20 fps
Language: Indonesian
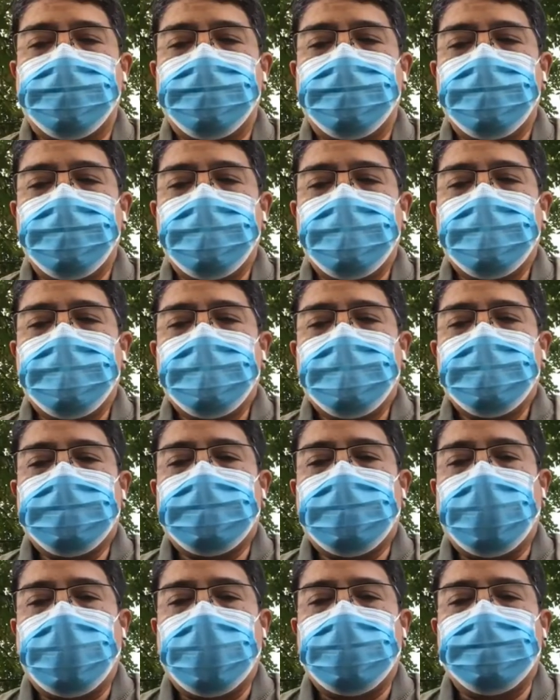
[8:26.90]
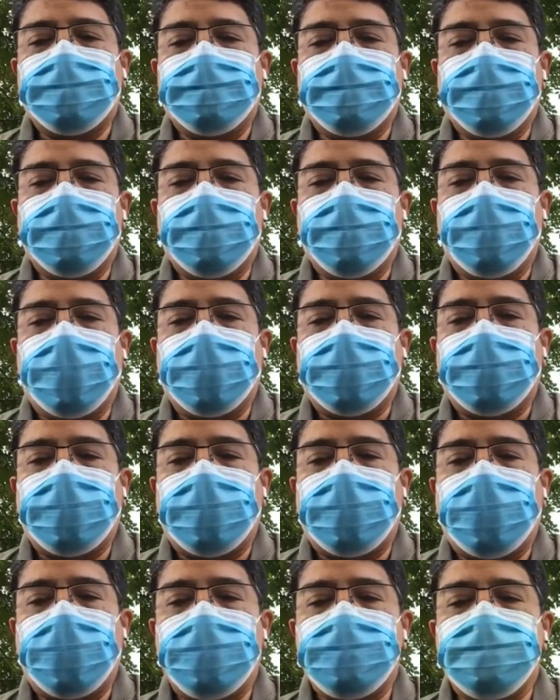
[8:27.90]
Tanah itu mengeluarkan hasil
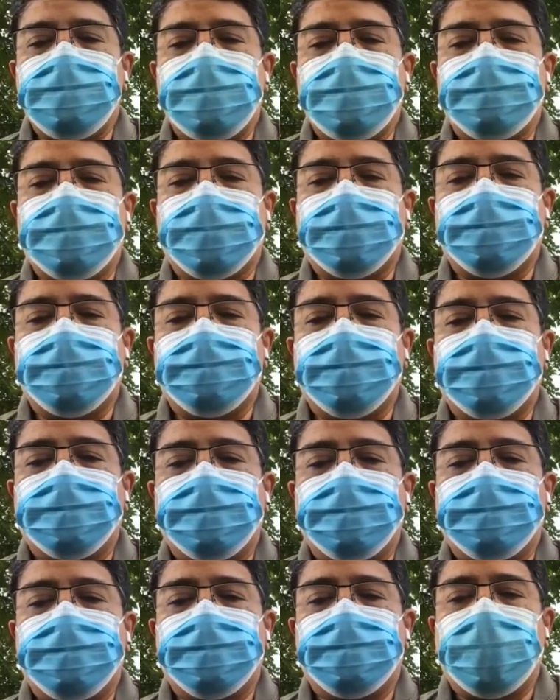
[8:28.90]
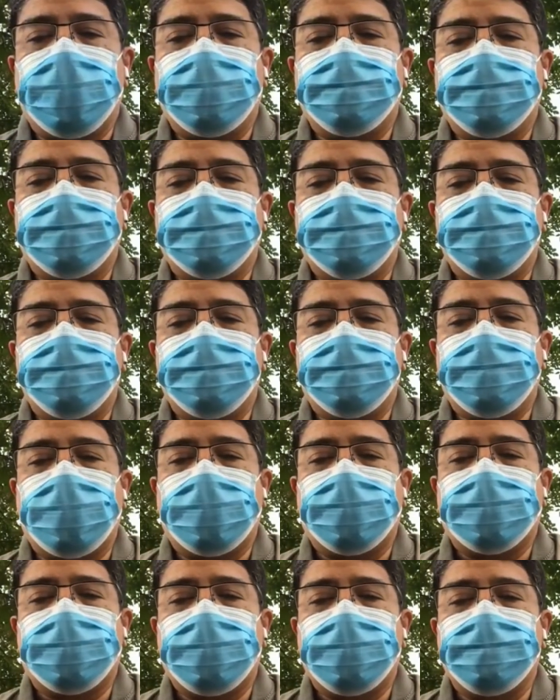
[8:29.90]
bertumpuk-tumpuk dalam ketujuh tahun kelimpahan
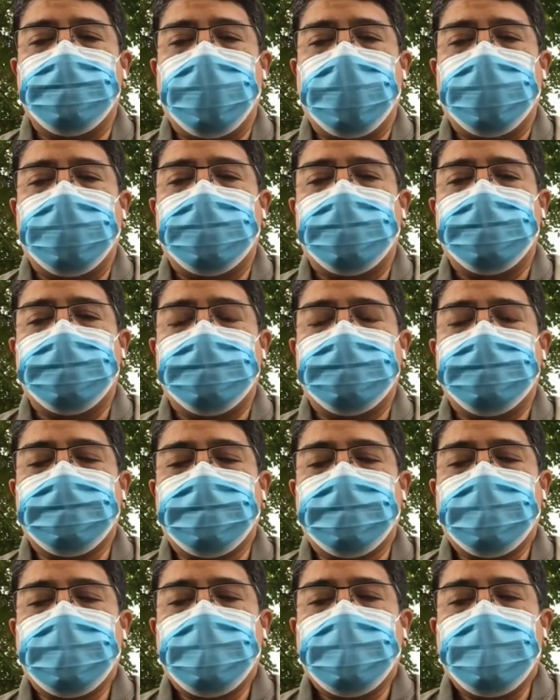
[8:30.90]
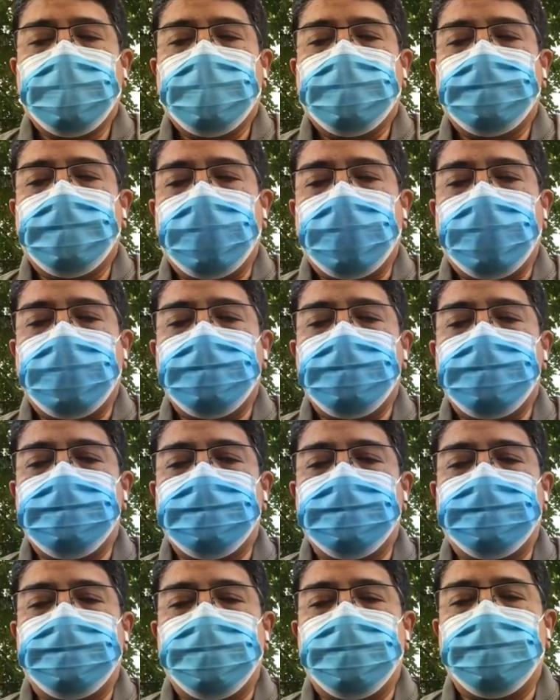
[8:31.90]
itu maka Yusuf
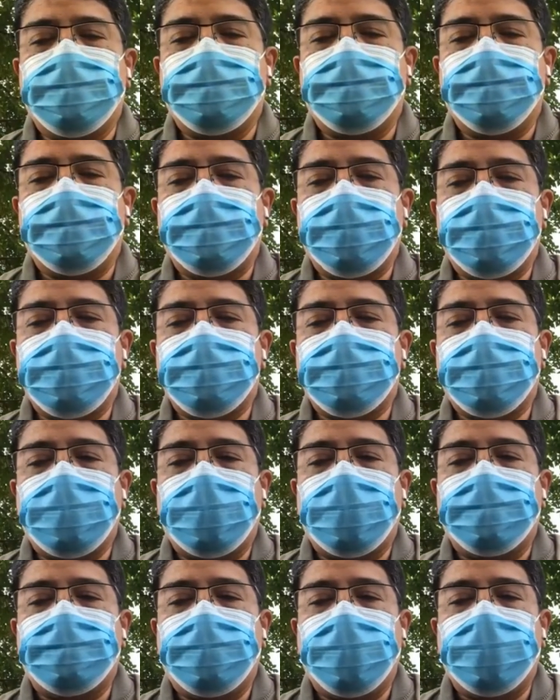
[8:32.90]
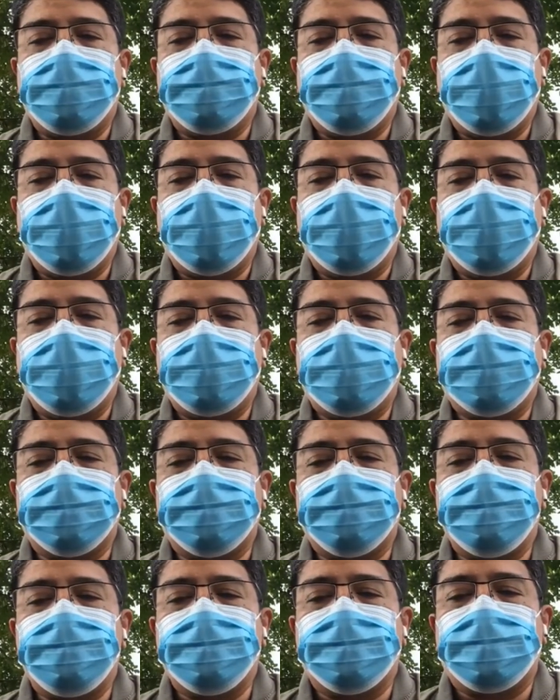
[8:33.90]
mengumpulkan segala bahan makanan ketujuh tahun
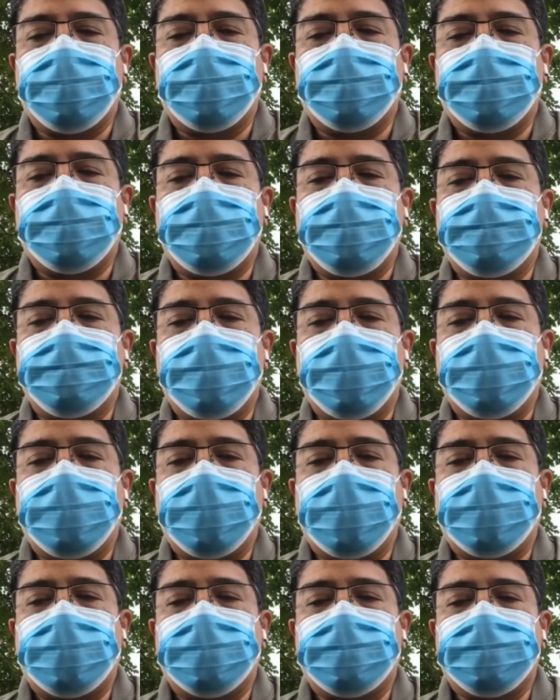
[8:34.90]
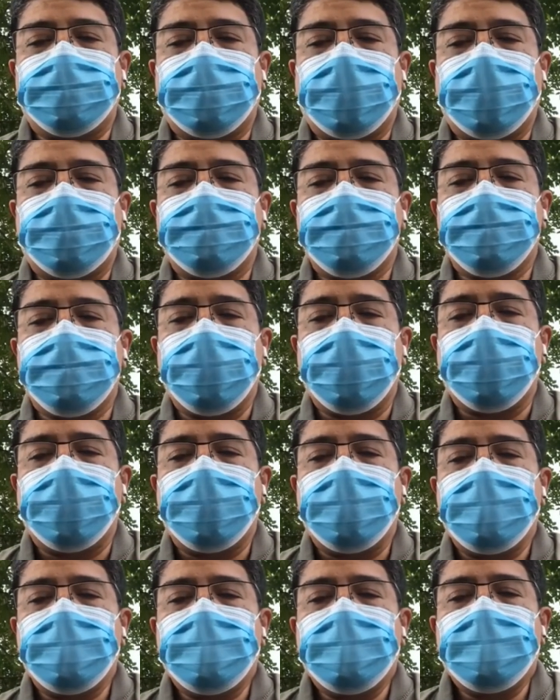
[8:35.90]
kelimpahan yang ada di tanah Mesir,
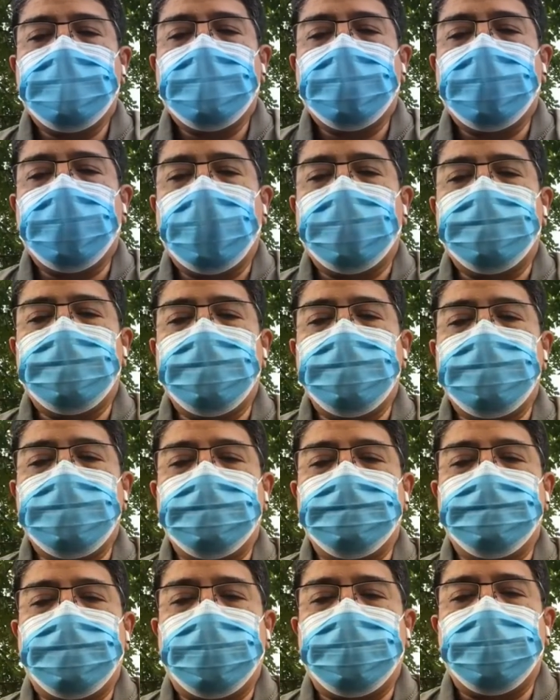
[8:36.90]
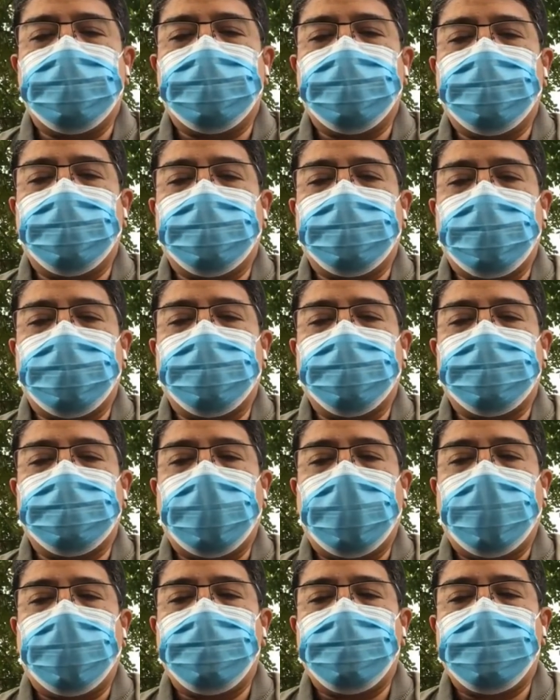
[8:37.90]
lalu disimpannya di kota-kota.
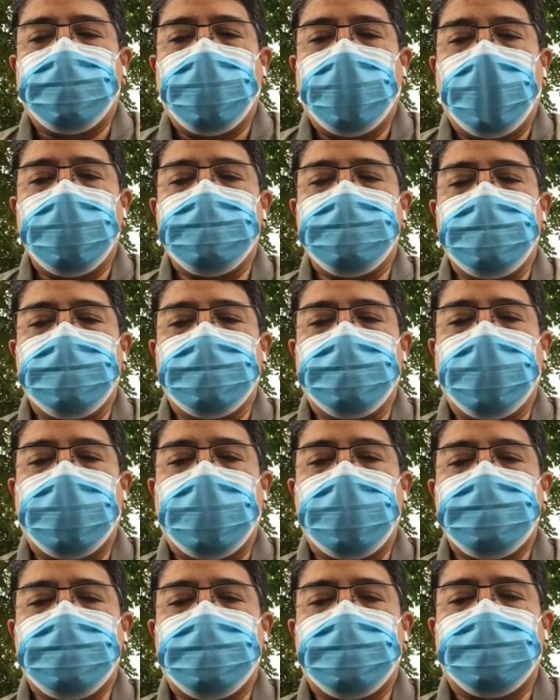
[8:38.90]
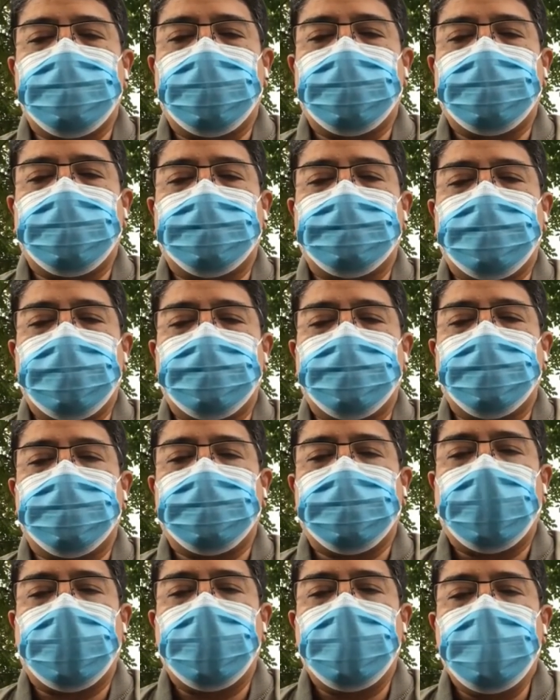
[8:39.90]
Hasil daerah sekitar tiap-tiap kota
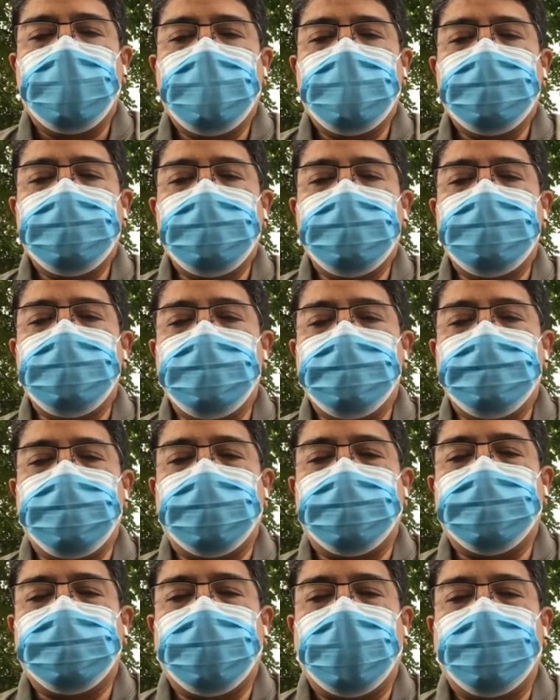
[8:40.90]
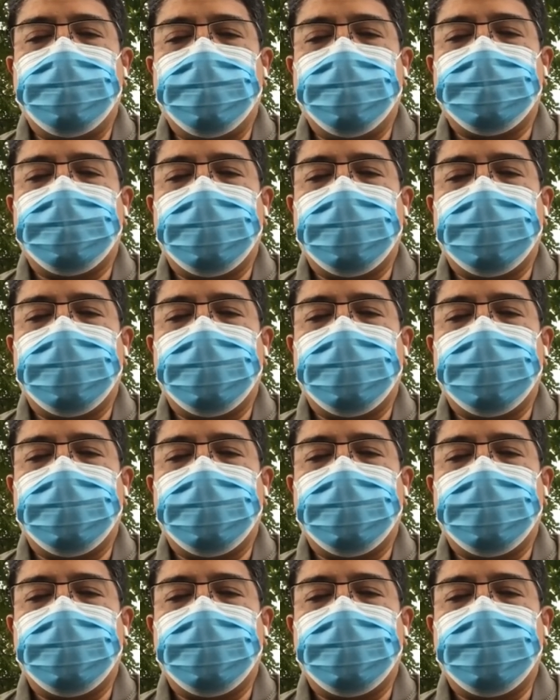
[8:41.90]
disimpan di dalam kota itu.